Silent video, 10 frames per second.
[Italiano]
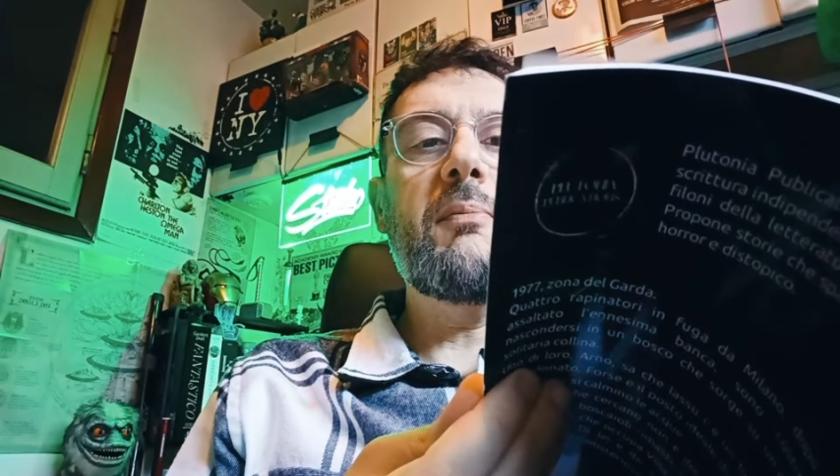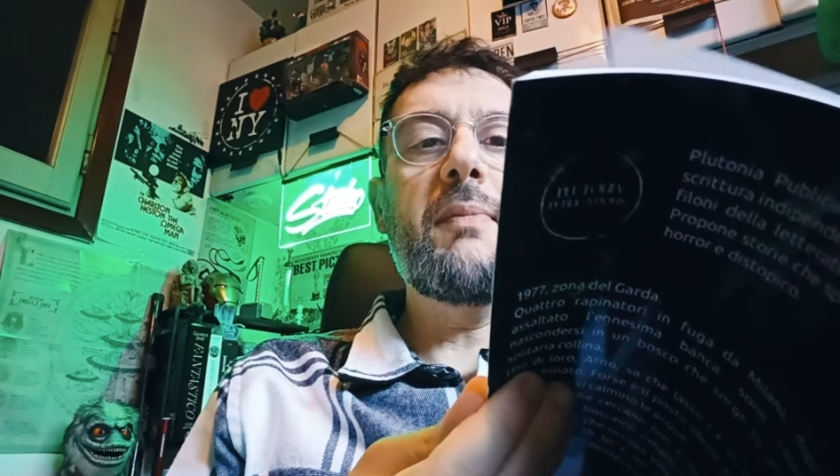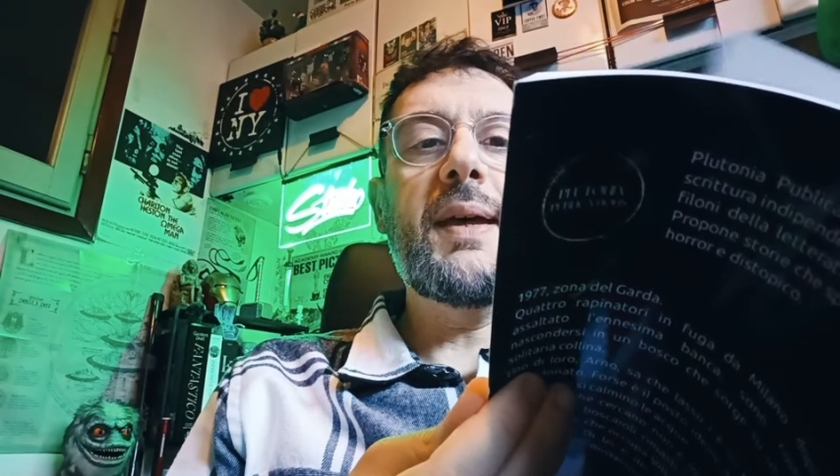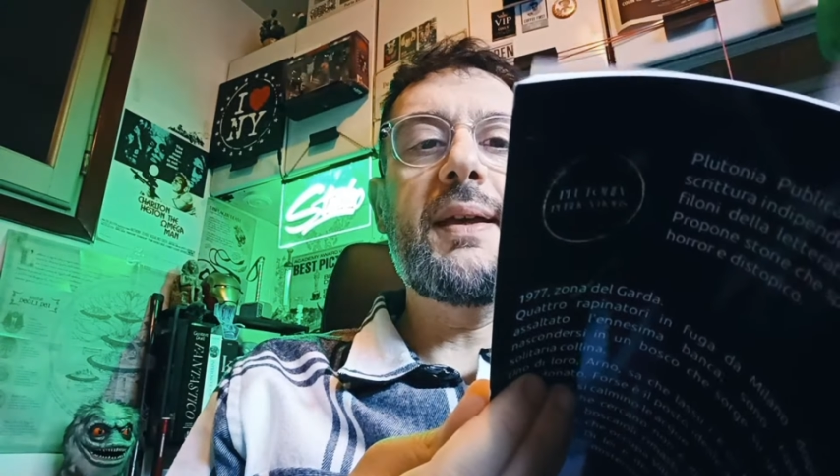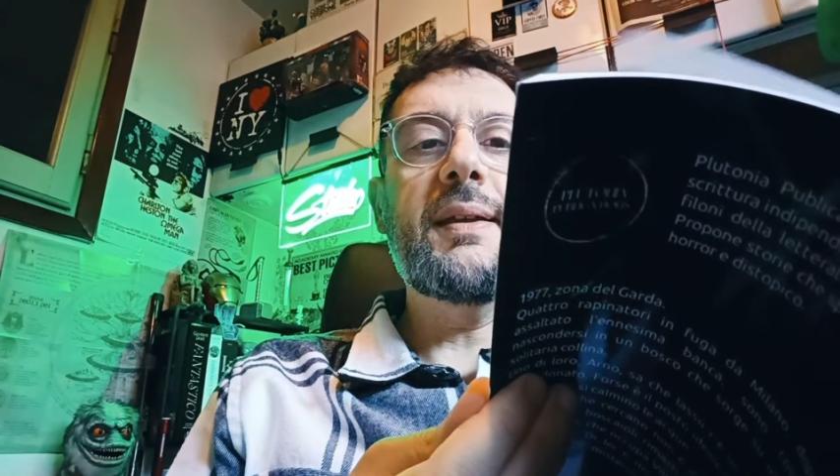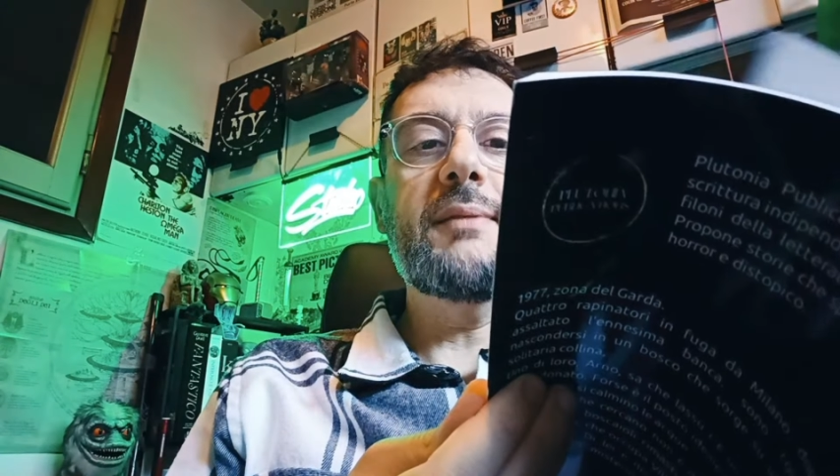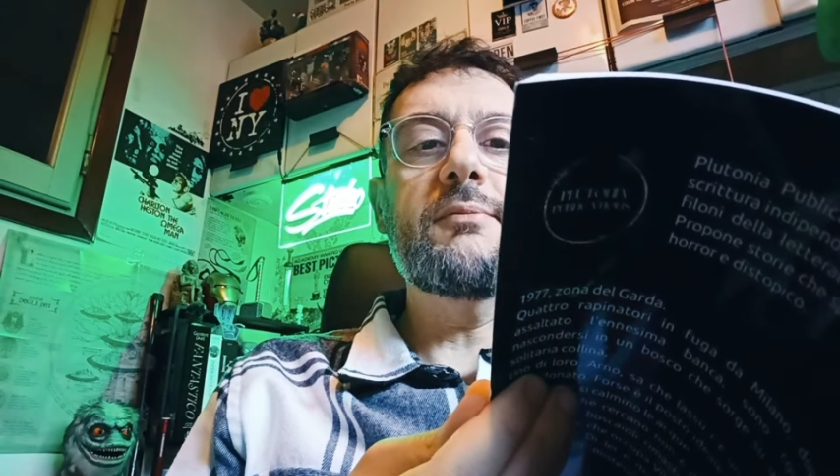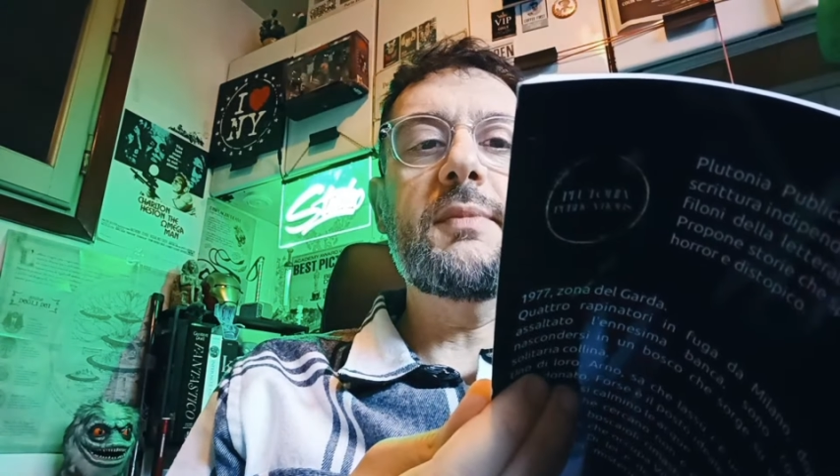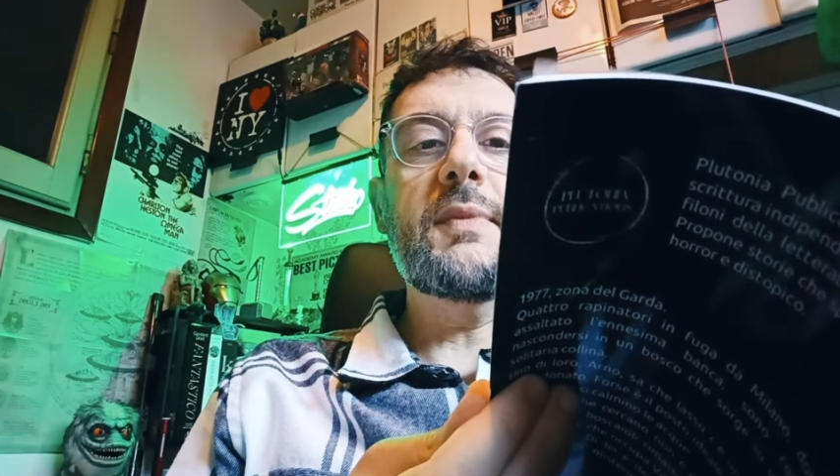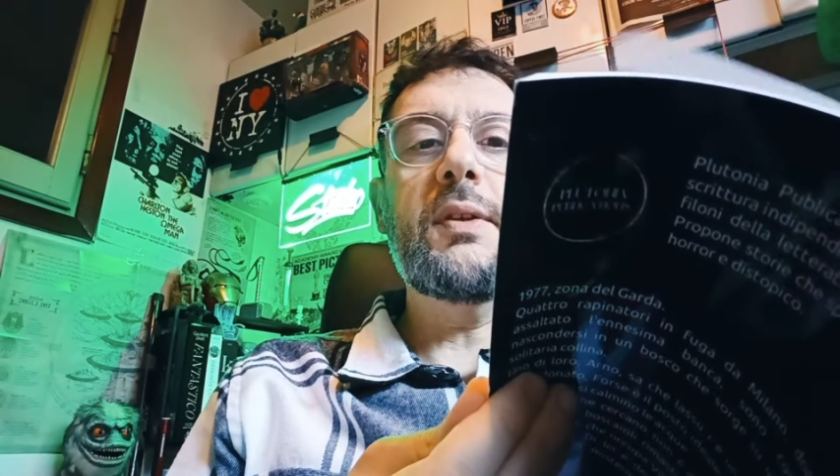ma
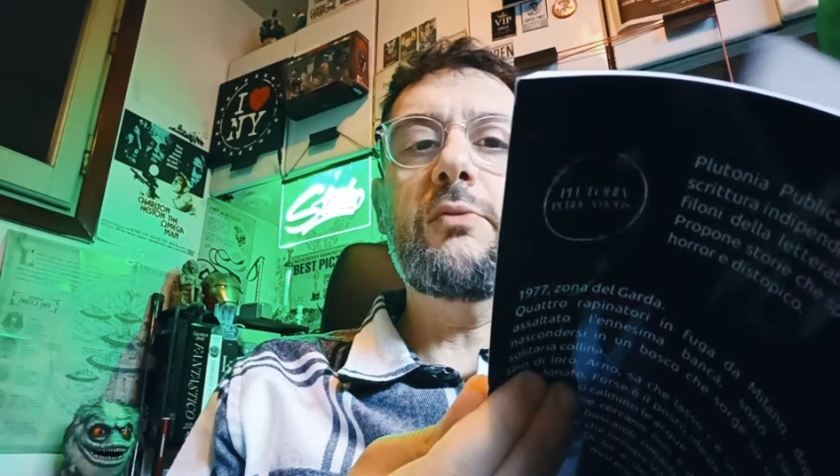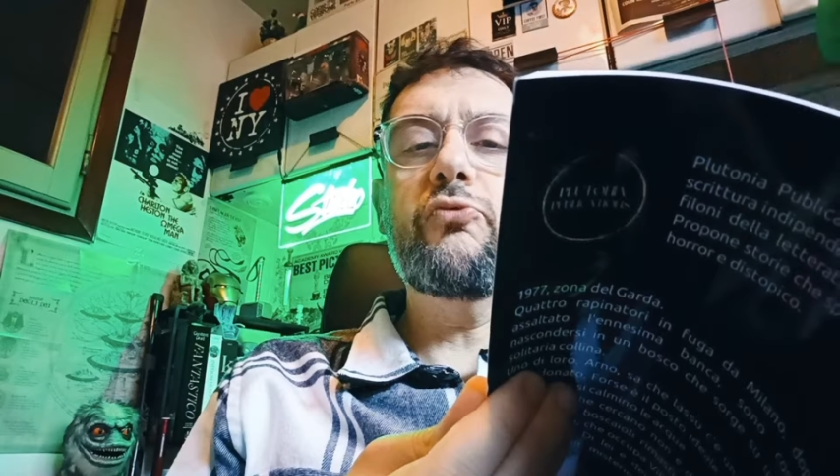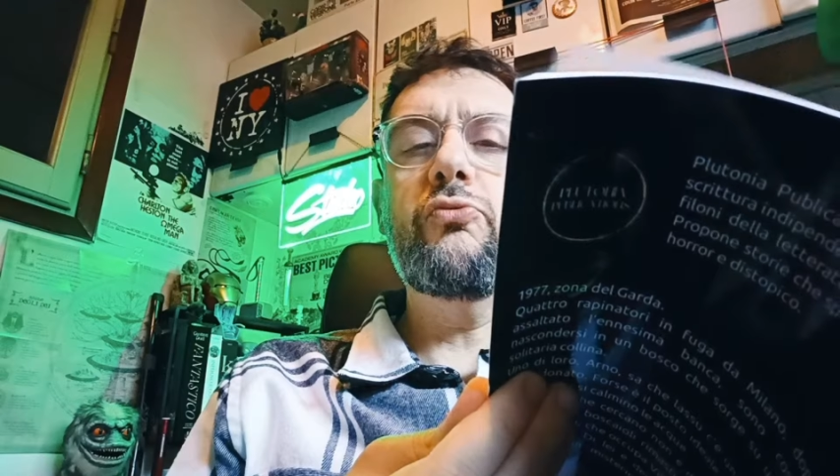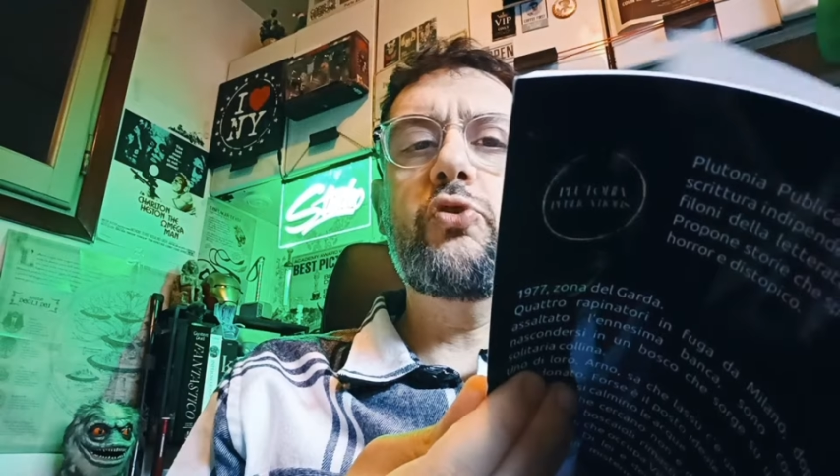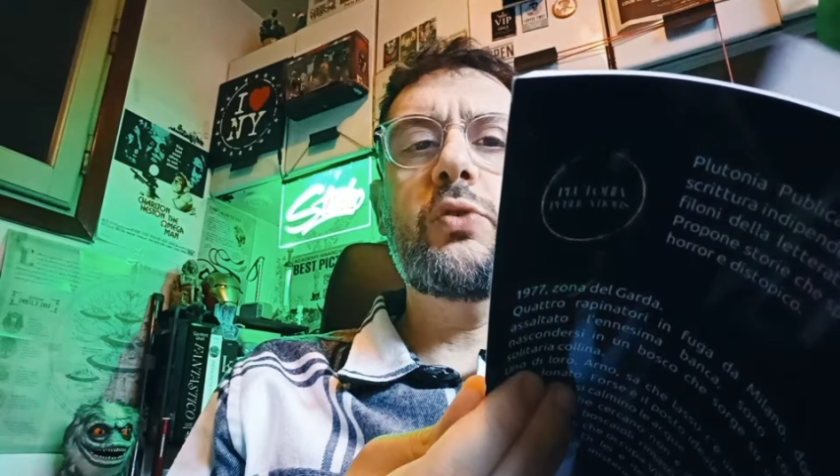è un